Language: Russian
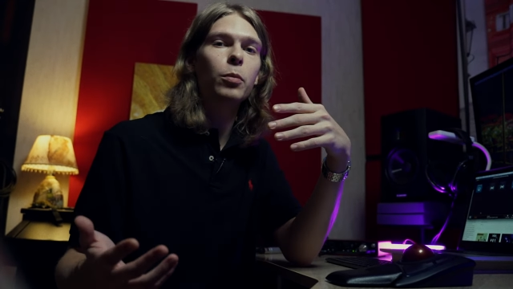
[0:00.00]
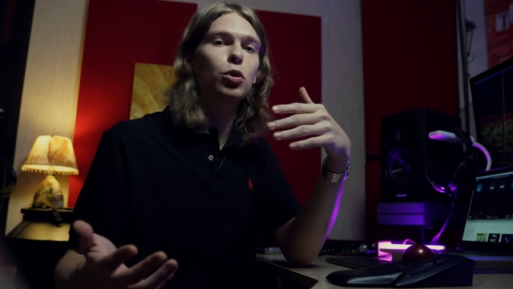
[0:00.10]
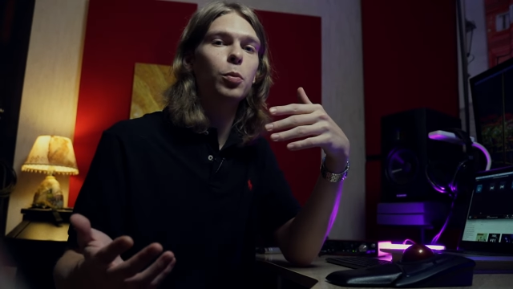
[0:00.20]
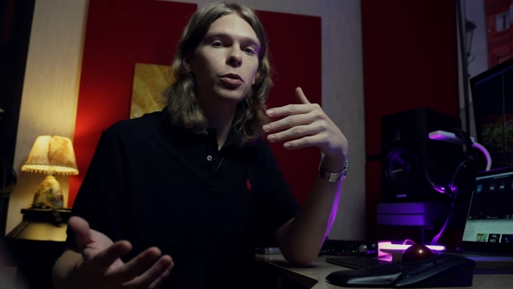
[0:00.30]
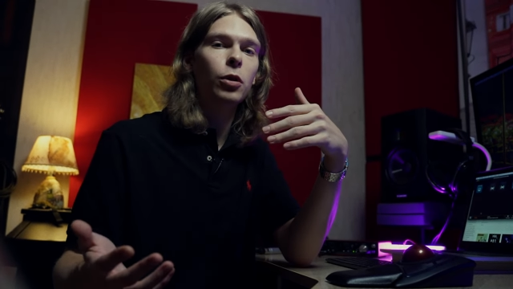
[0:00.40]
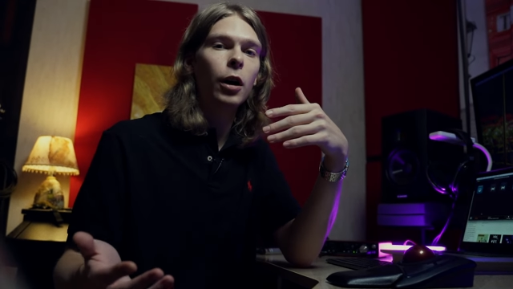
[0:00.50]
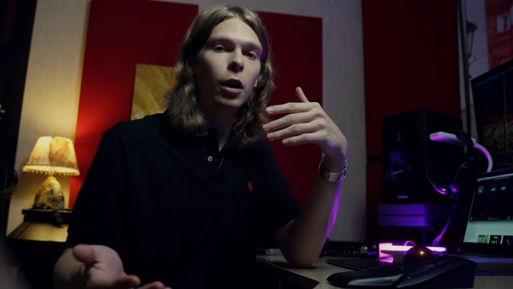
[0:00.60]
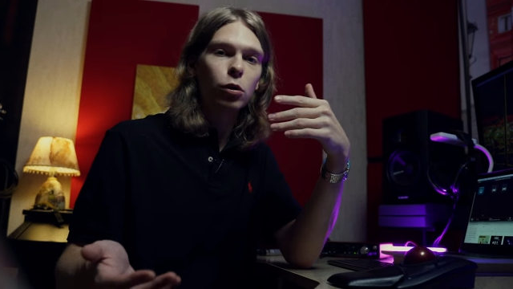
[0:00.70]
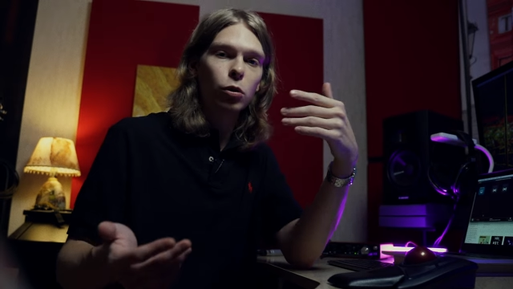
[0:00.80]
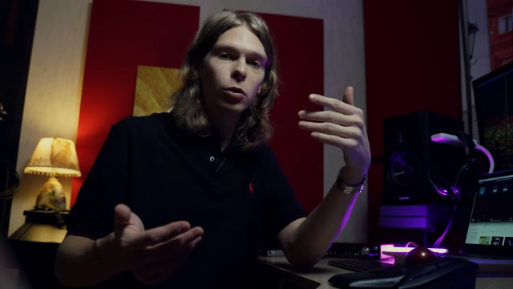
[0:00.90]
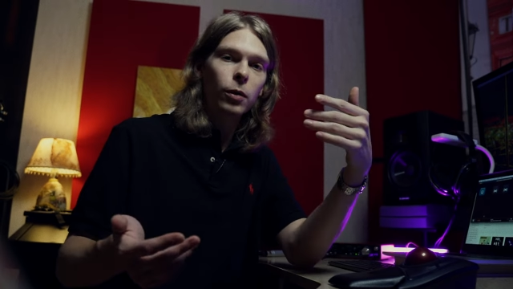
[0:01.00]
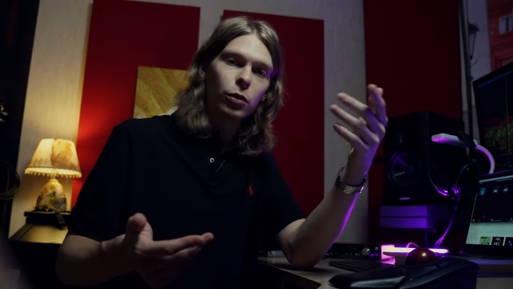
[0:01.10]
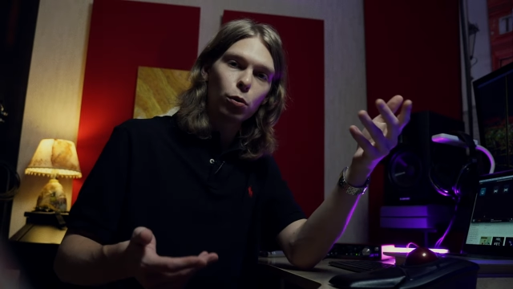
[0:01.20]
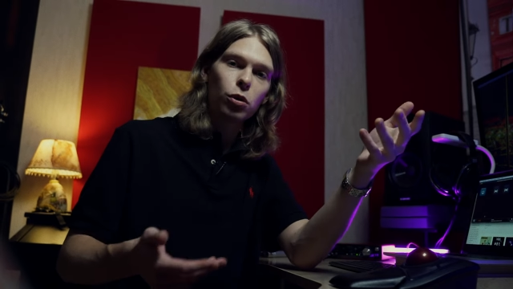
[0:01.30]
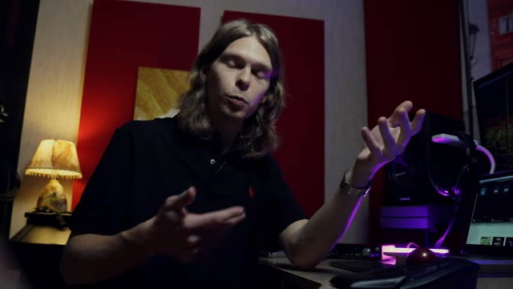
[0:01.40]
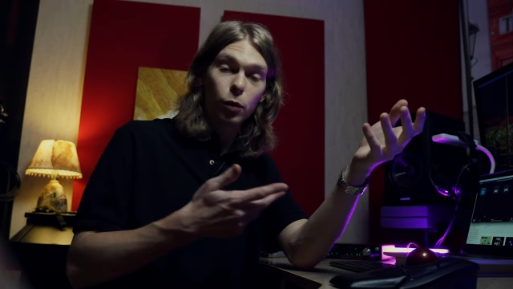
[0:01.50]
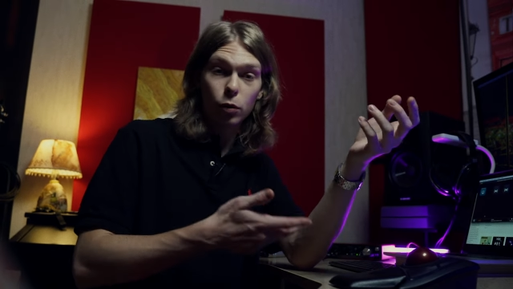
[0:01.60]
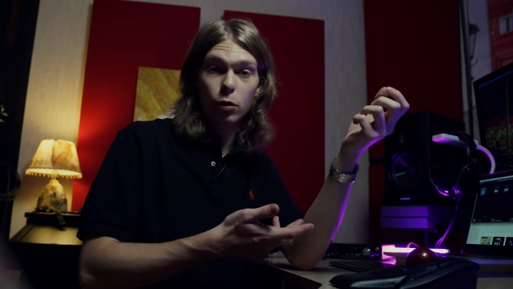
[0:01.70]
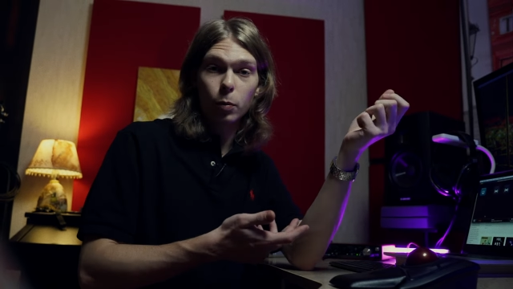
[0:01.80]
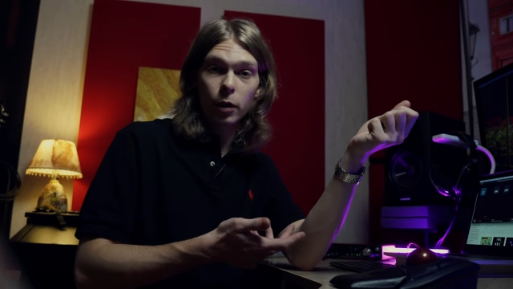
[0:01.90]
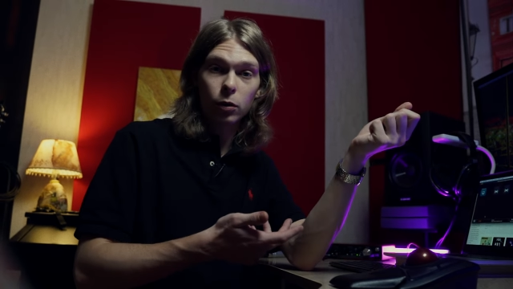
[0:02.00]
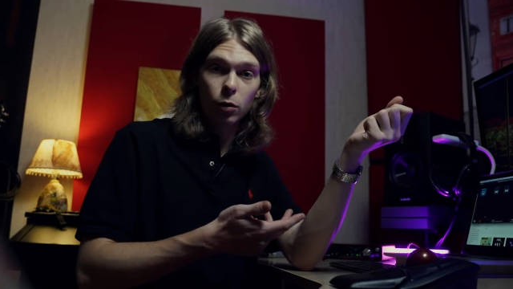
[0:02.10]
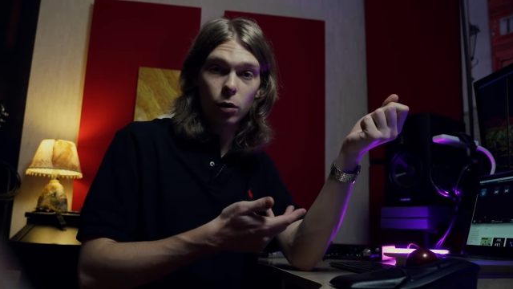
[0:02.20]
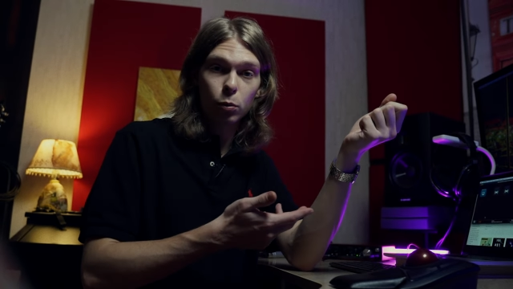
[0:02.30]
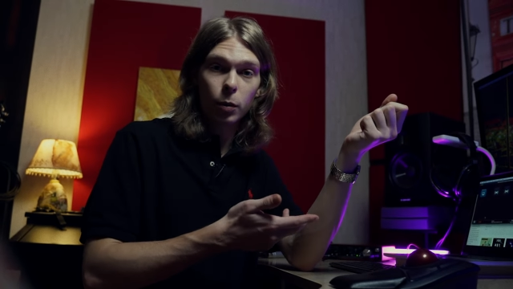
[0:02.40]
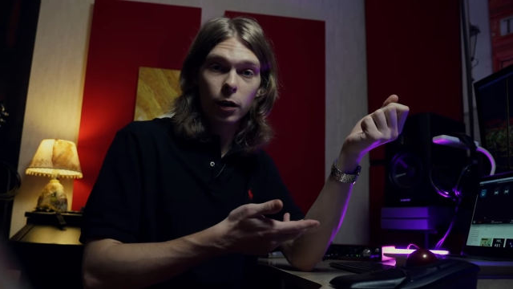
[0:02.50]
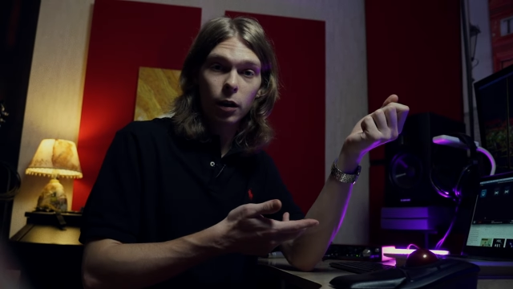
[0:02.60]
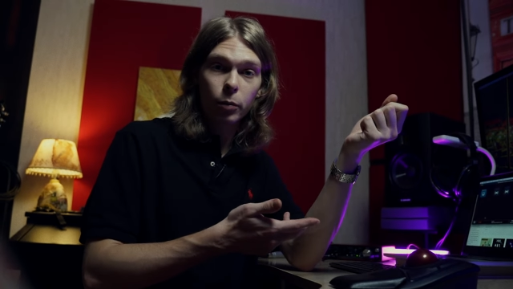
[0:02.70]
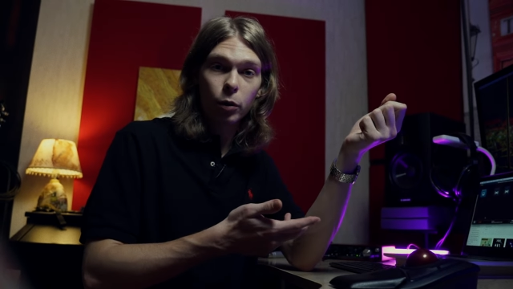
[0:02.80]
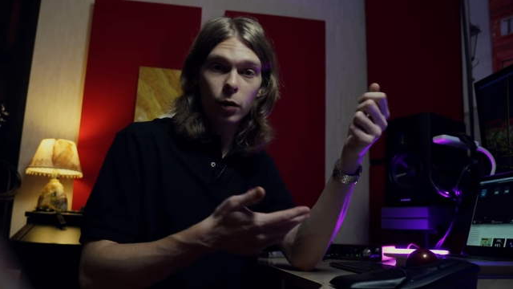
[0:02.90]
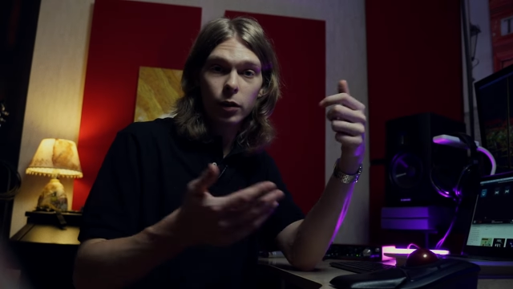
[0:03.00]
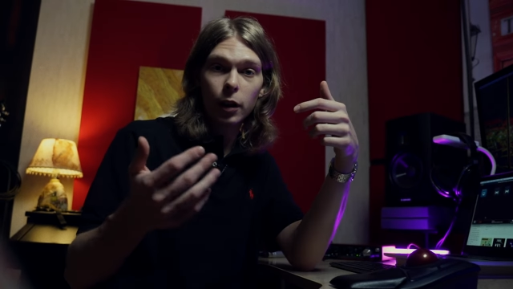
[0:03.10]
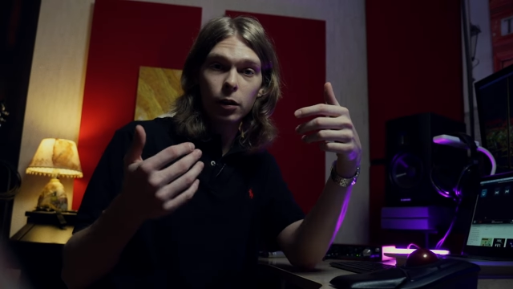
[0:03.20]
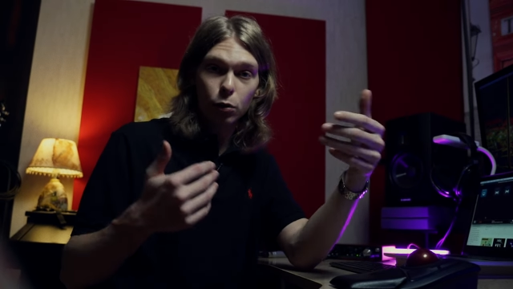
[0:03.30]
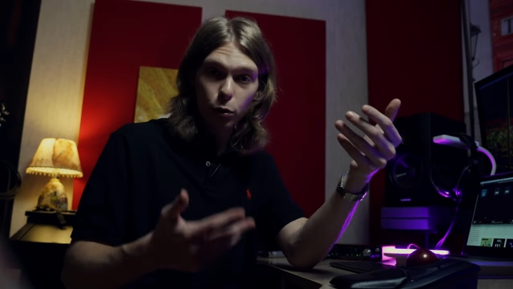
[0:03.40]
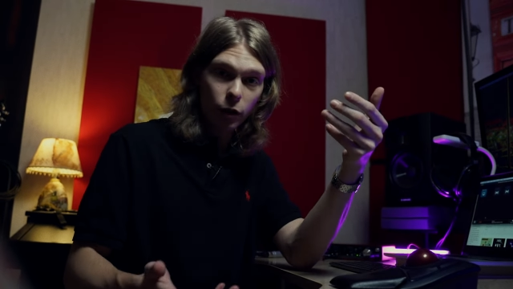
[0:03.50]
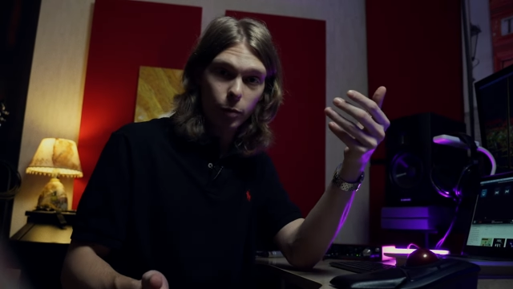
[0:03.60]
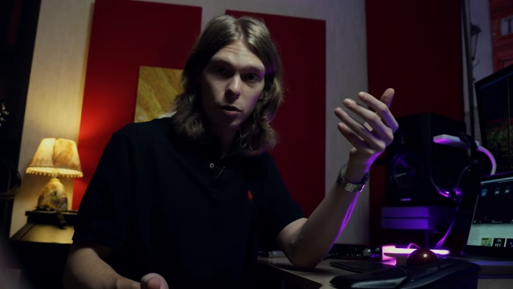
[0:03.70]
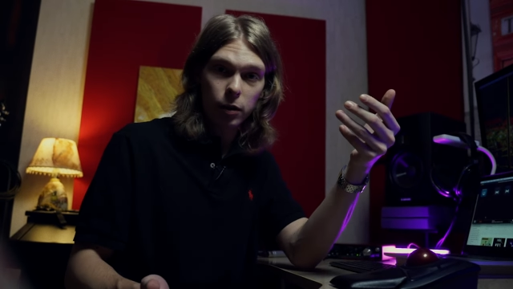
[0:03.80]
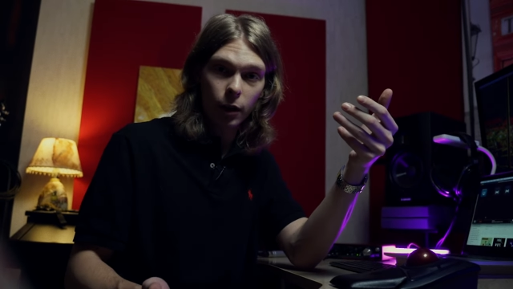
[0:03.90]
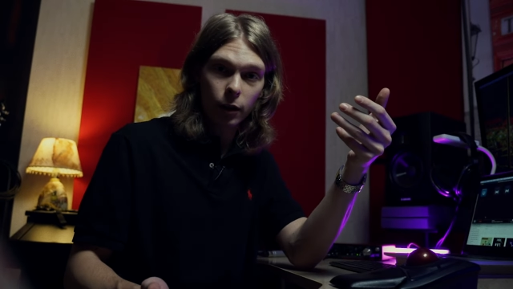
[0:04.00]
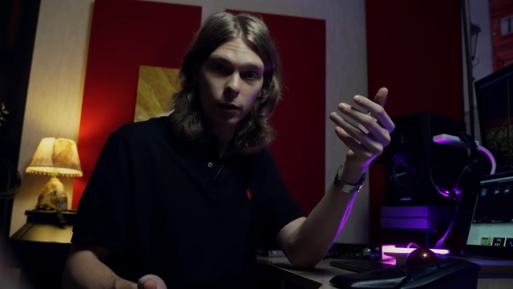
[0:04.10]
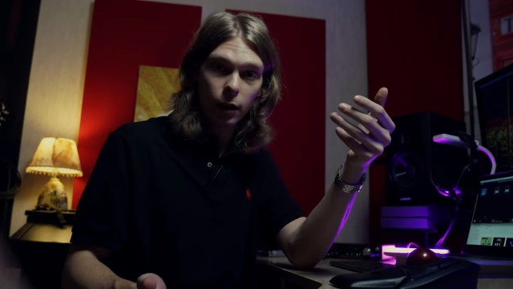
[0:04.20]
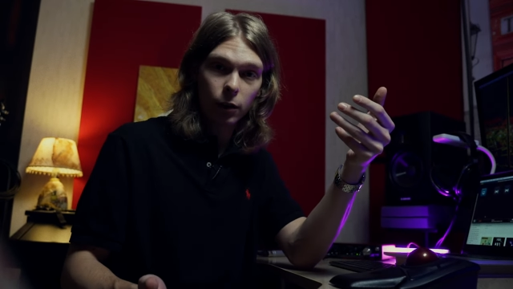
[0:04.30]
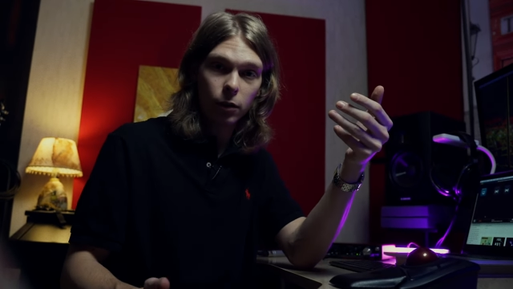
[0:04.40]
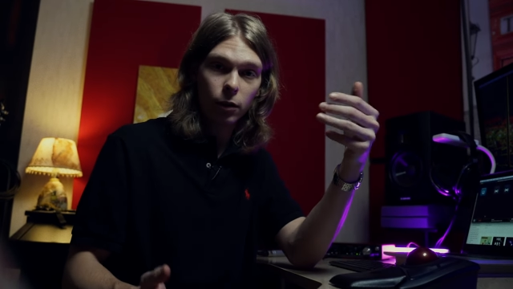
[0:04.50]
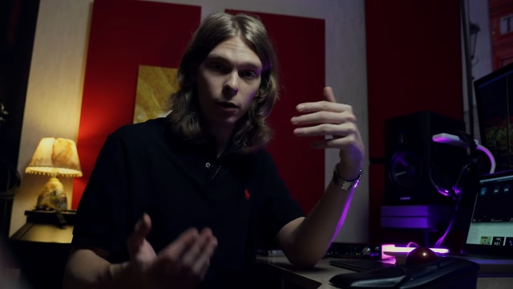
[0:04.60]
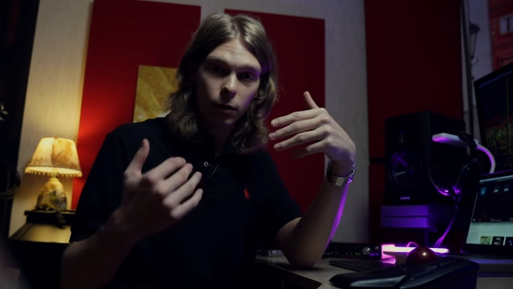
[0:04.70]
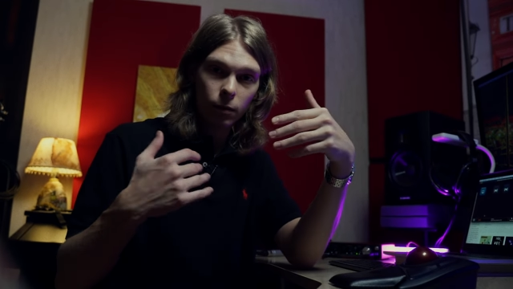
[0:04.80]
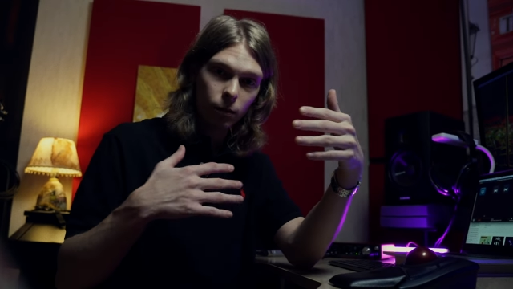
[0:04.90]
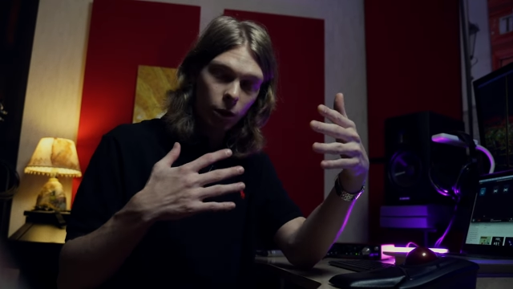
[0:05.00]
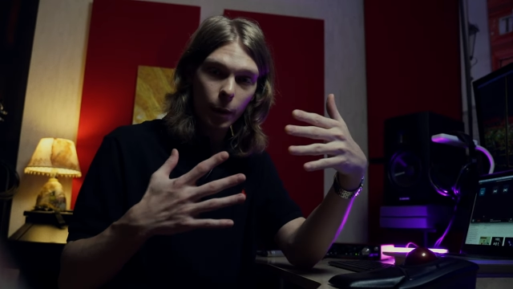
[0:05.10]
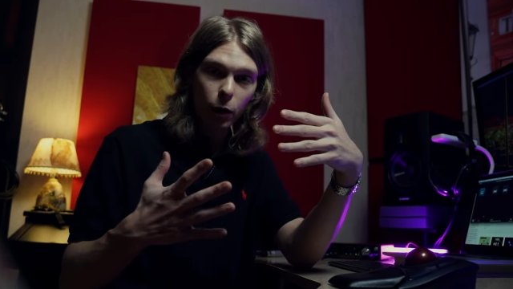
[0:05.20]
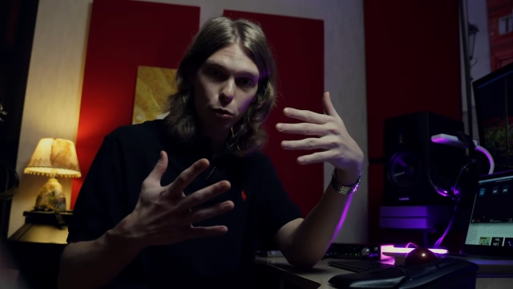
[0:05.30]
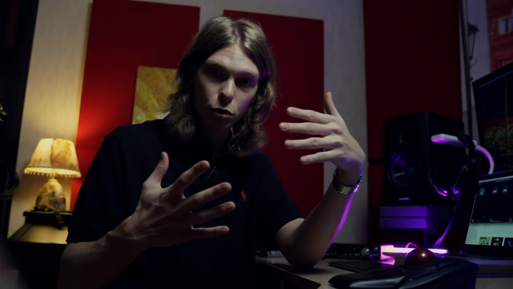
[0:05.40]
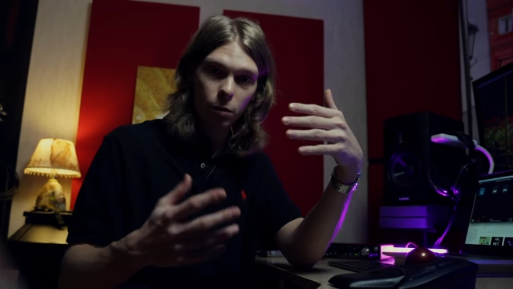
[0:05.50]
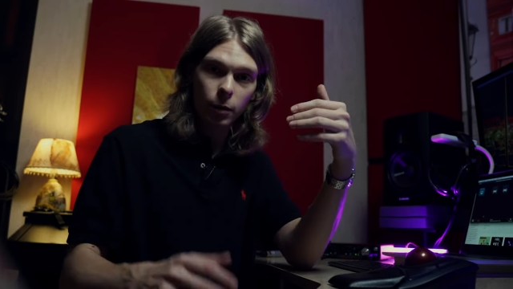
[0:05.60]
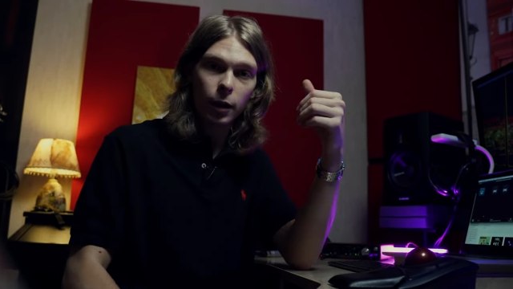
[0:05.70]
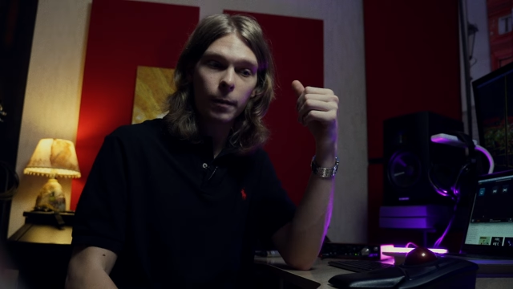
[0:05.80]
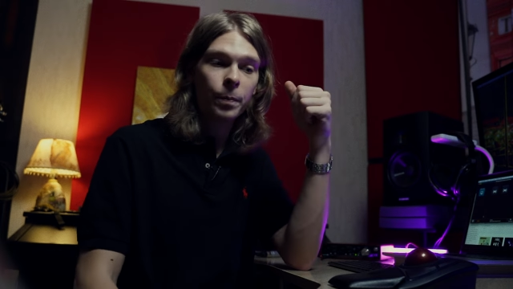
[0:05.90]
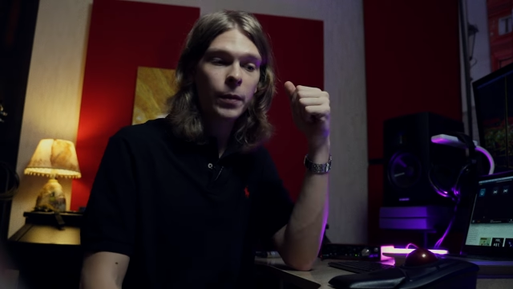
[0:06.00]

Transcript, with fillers: Может быть, кто-то из вас тоже использует эту, эту программу, и у вас какие-то другие впечатления остались, не, не похожие на мои.